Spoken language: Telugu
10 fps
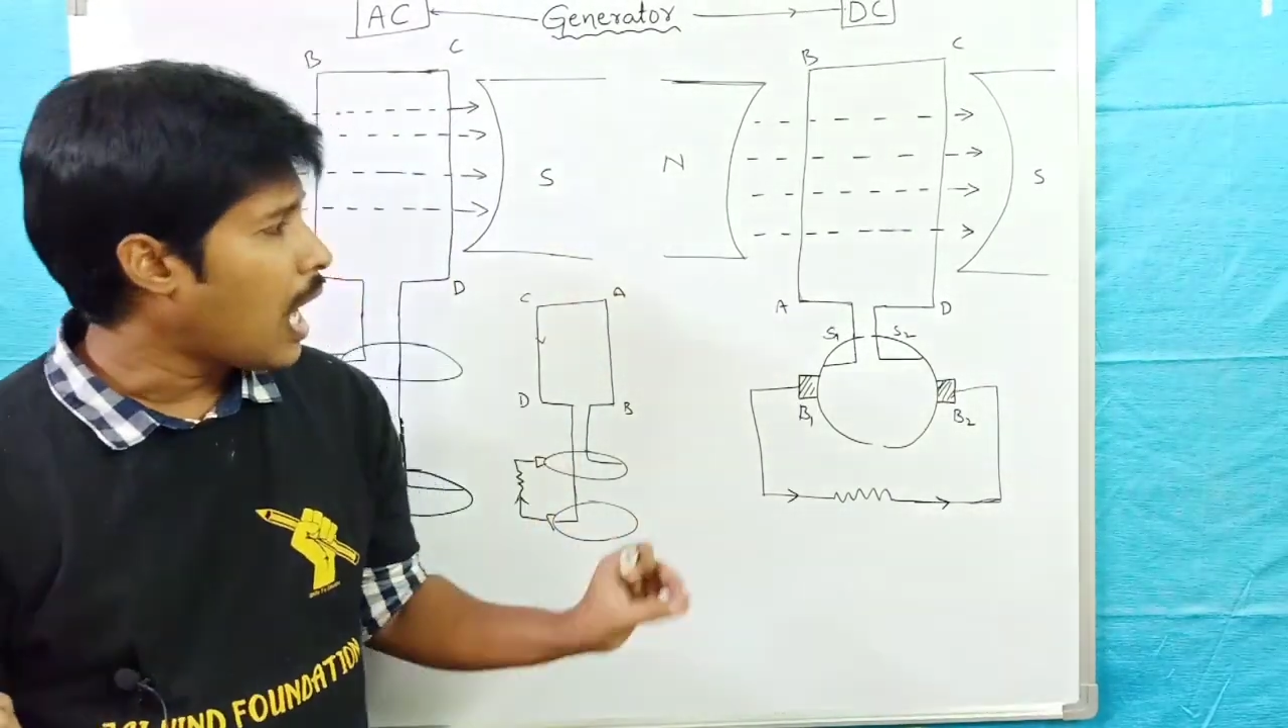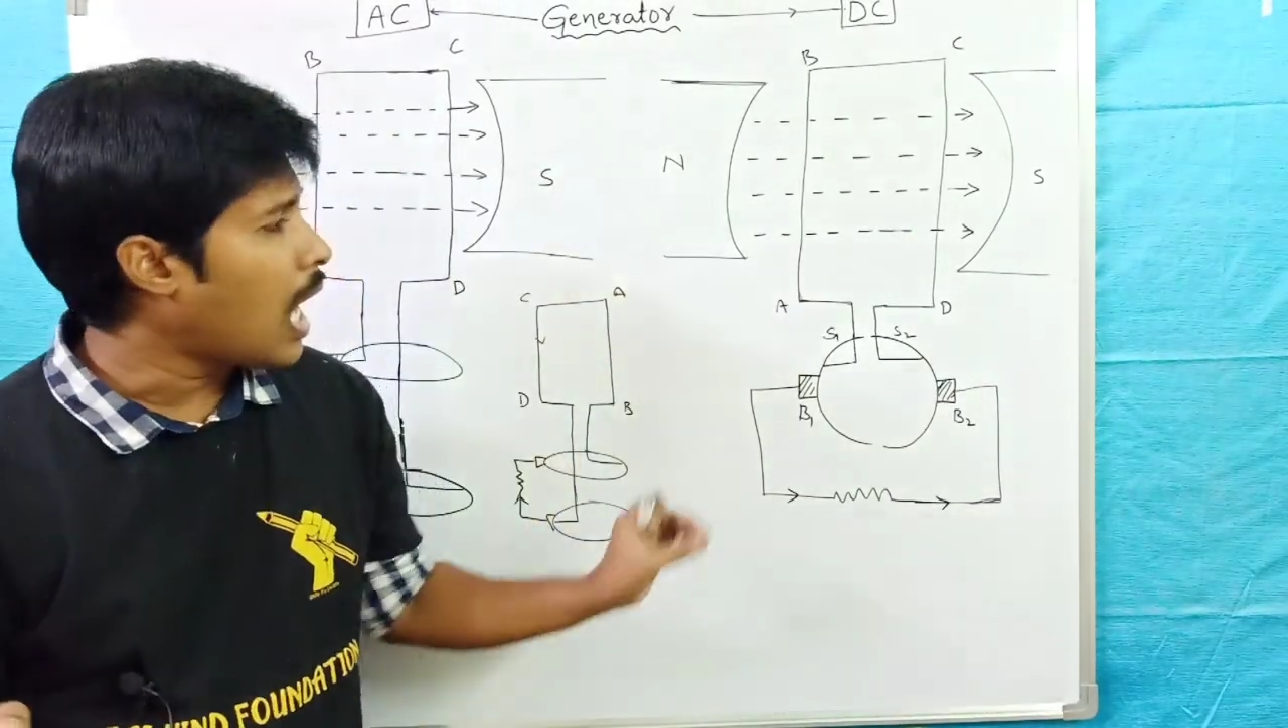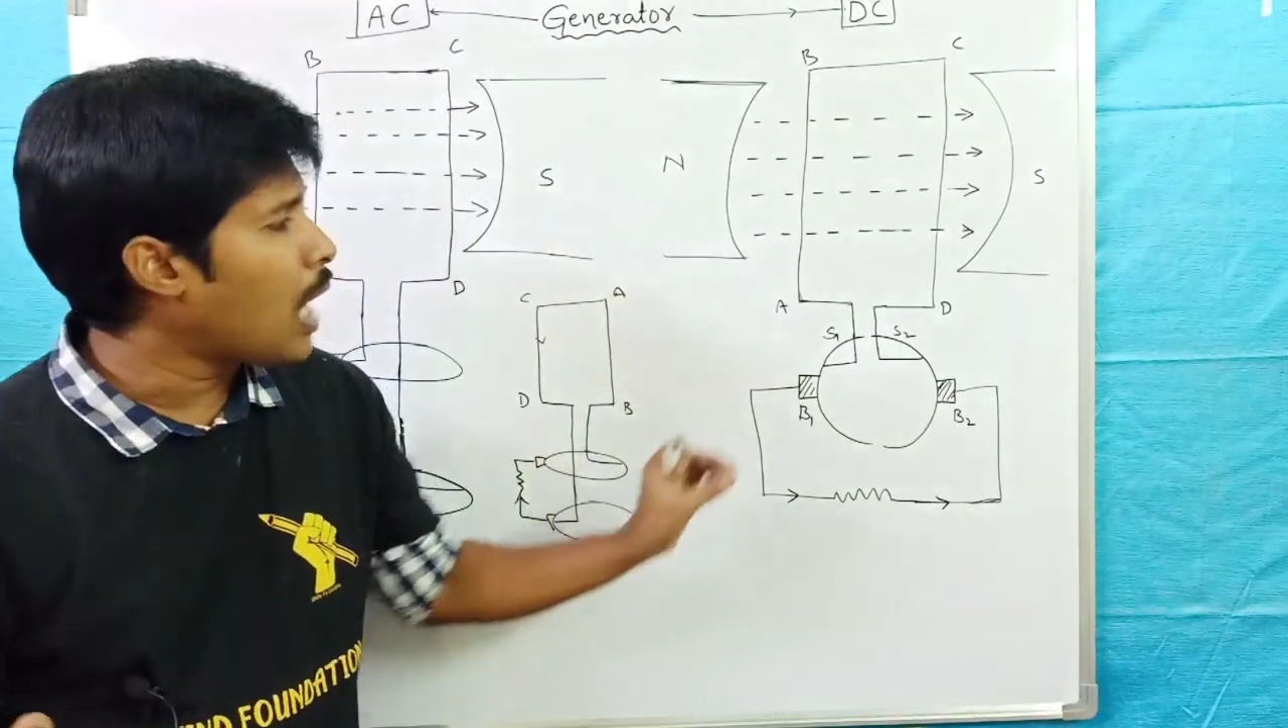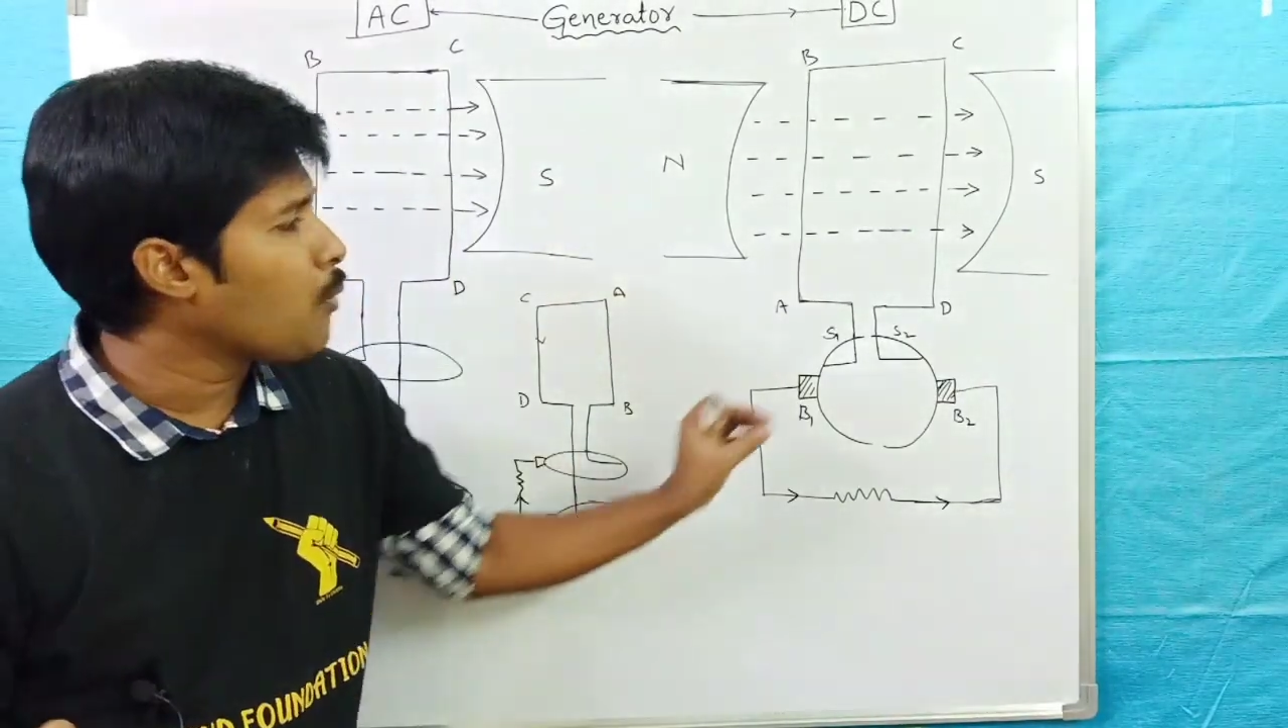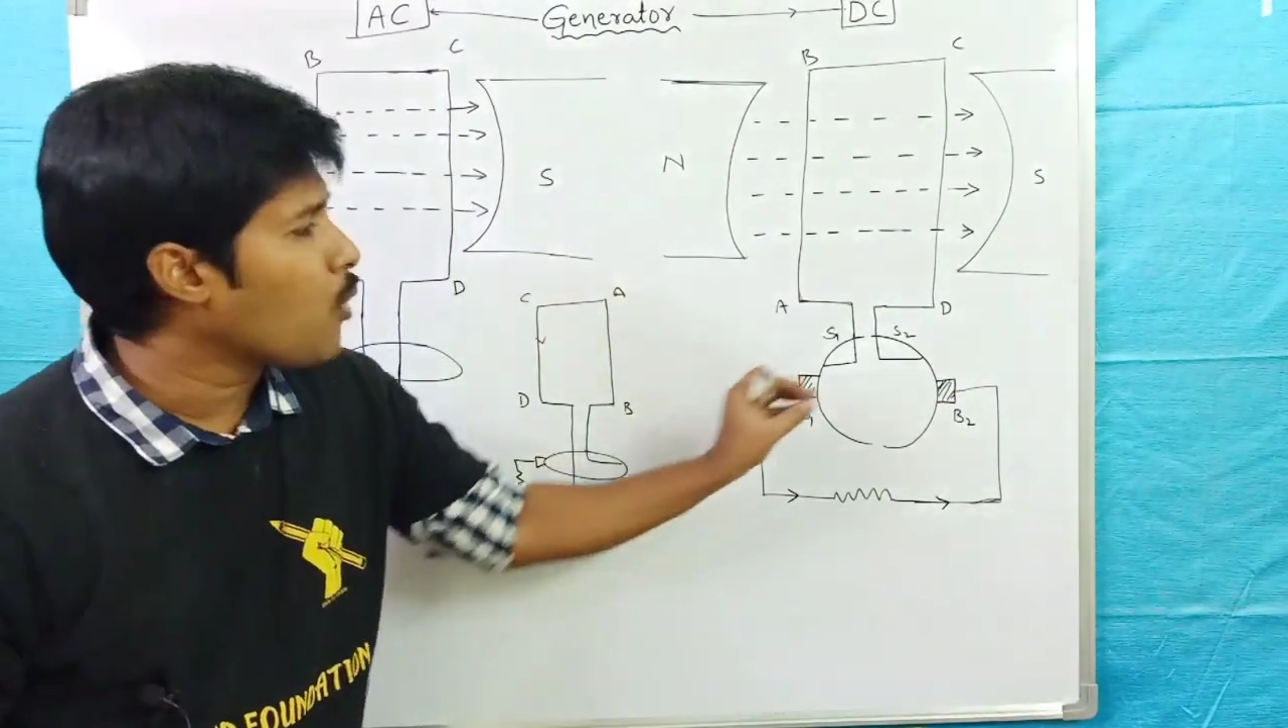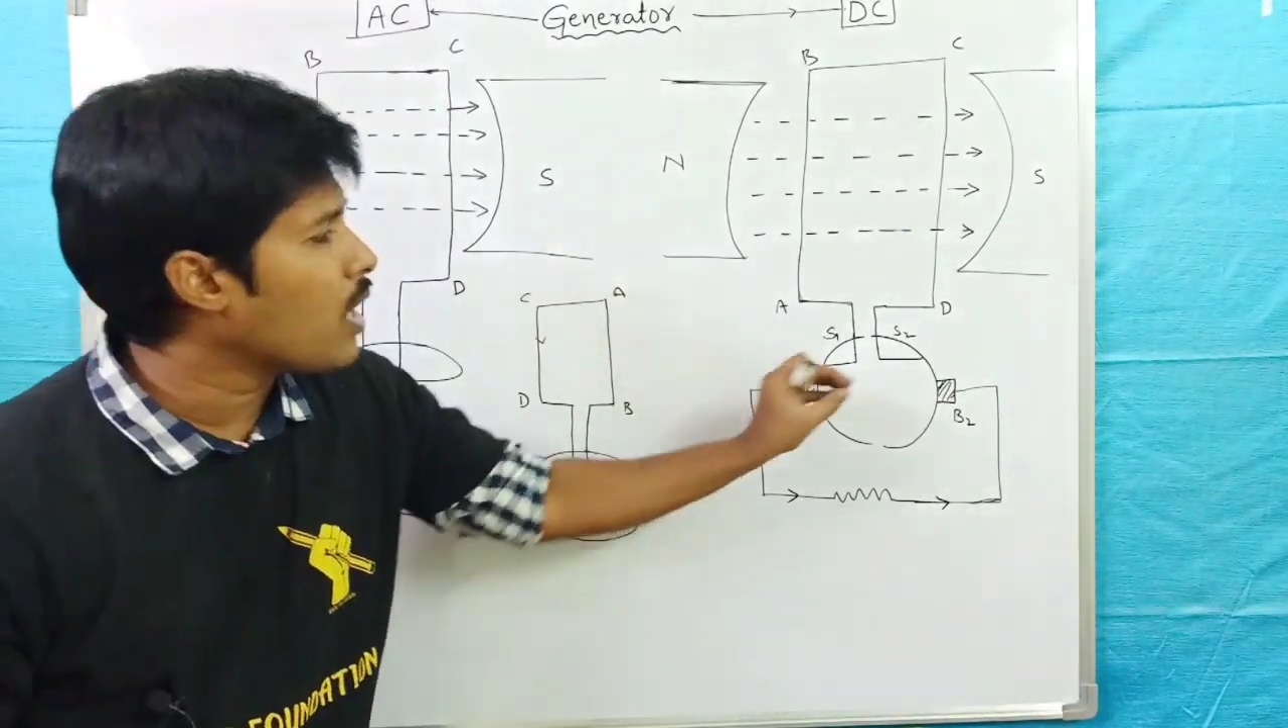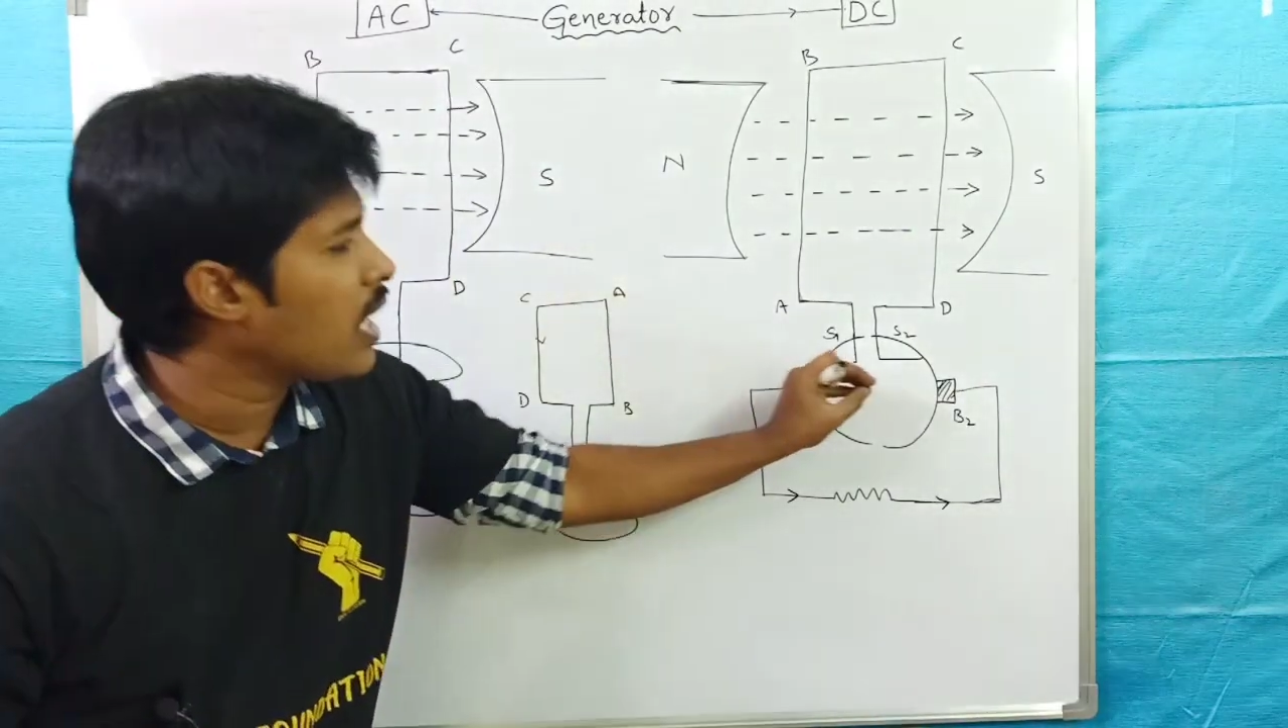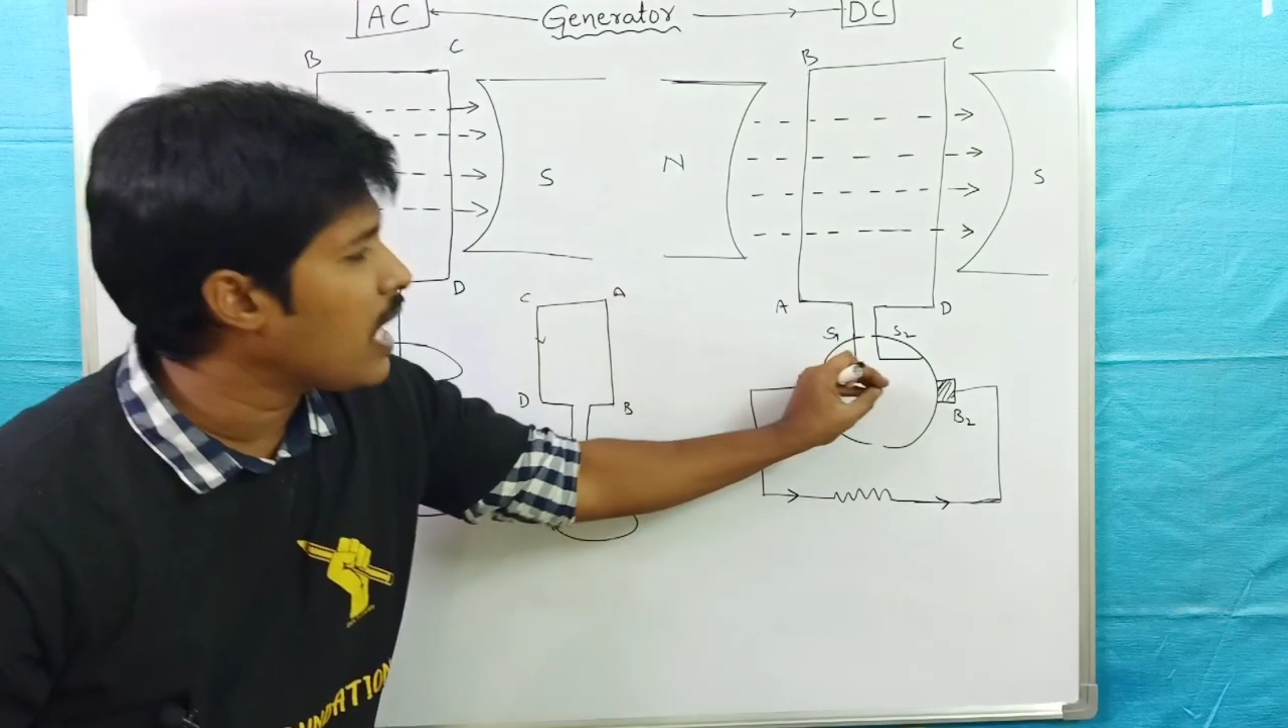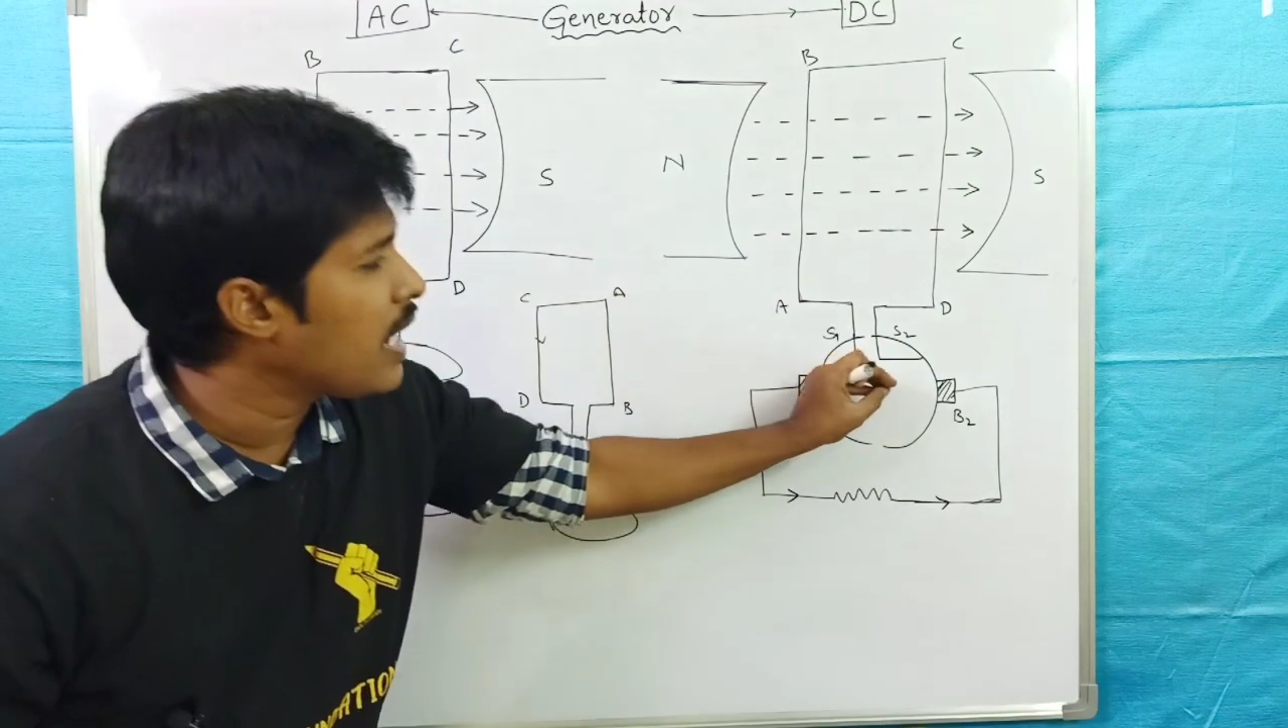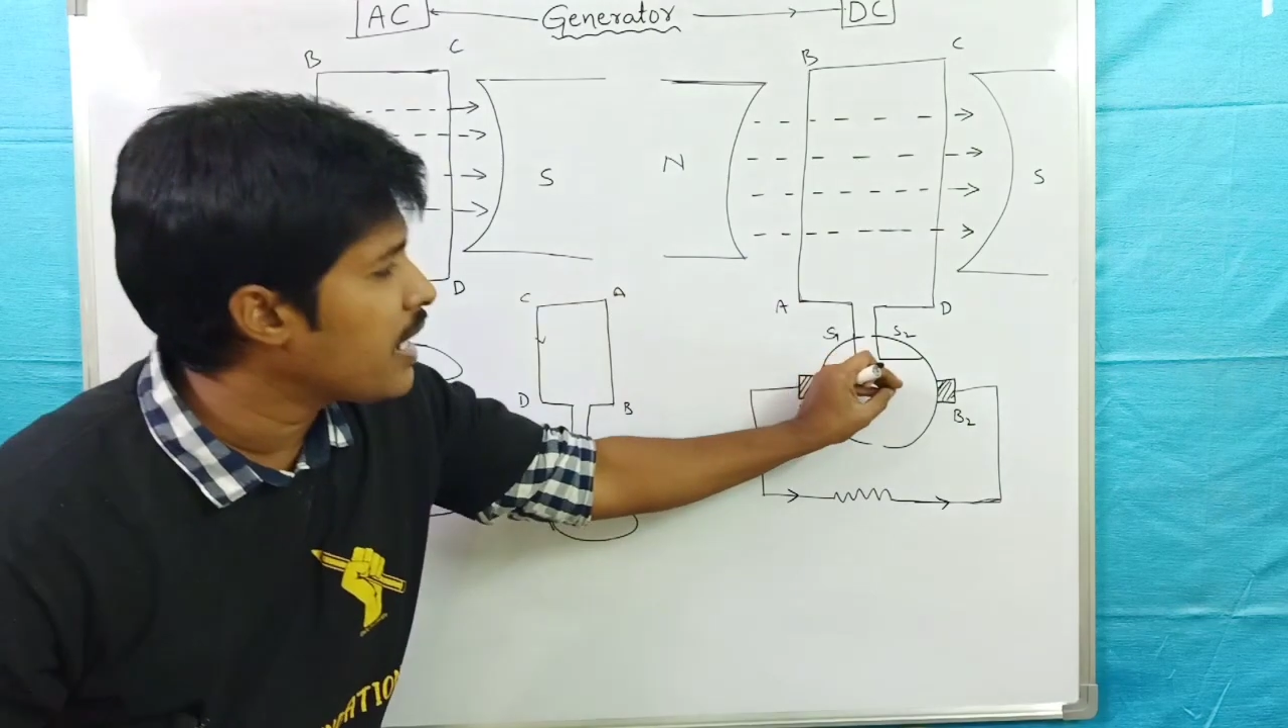ఆ ఒక్క